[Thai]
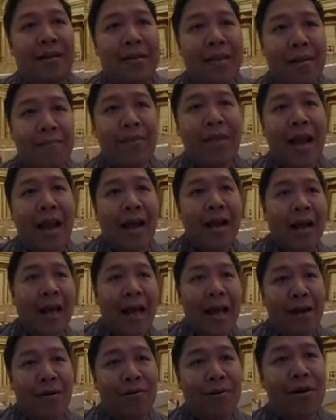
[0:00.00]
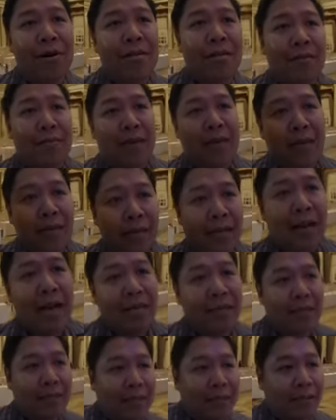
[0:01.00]
เตรียมแถลงข่าวก็จะมีรา
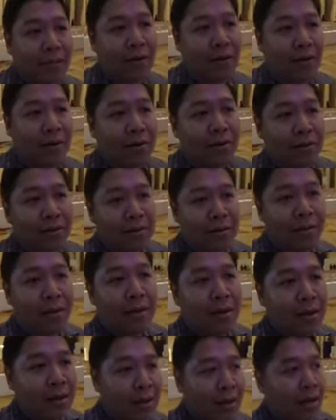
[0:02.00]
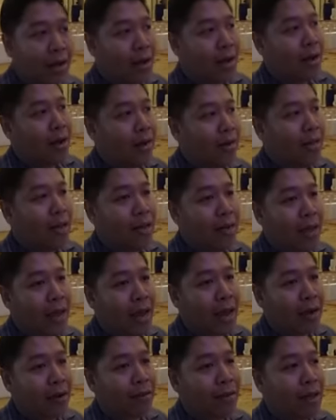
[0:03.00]
ยชื่อของอท่านแข
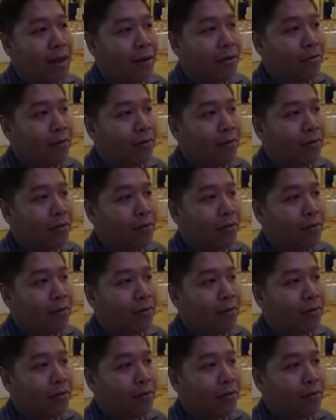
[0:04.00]
กทั้ง